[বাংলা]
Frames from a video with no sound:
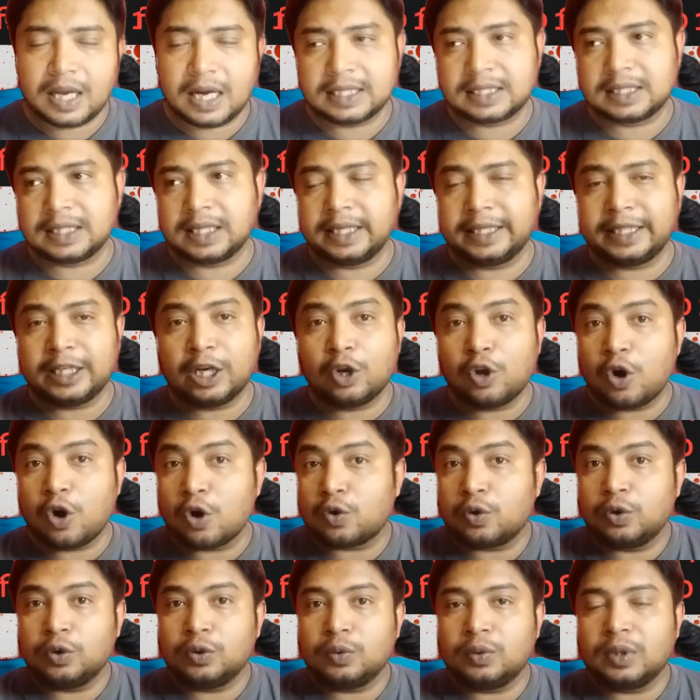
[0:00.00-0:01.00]
আচ্ছা এটার
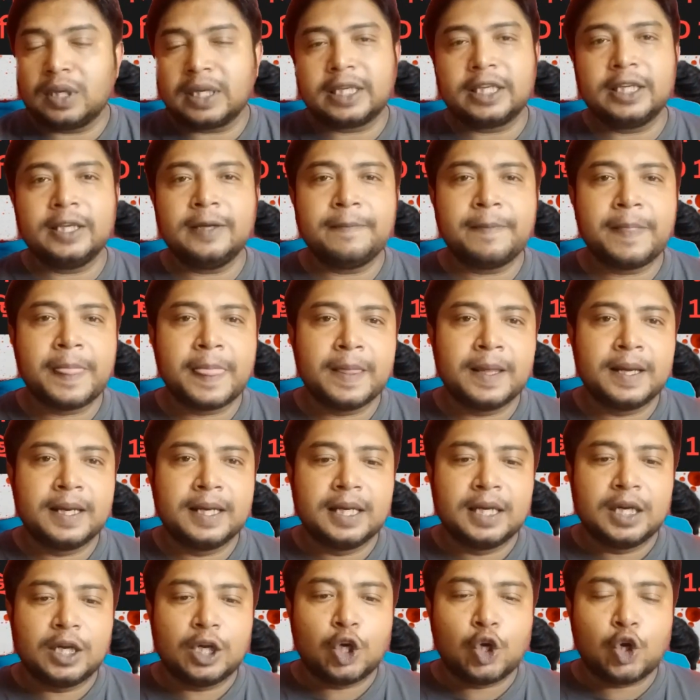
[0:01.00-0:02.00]
লক্ষণগুলো কি
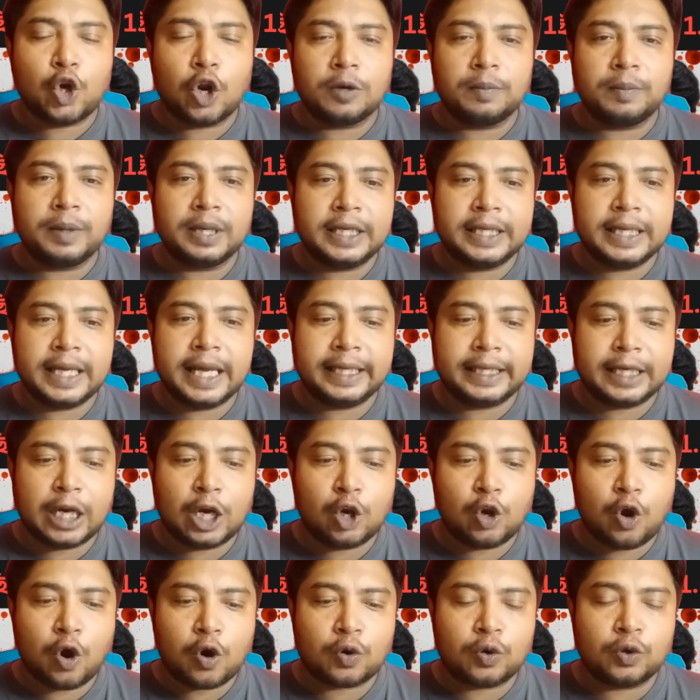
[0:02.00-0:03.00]
নর্মালি
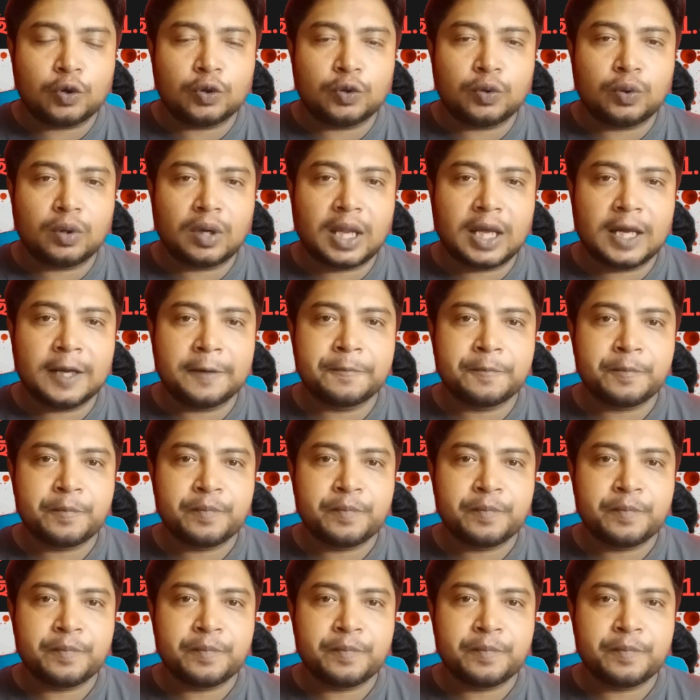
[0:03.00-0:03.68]
এটার লক্ষণগুলা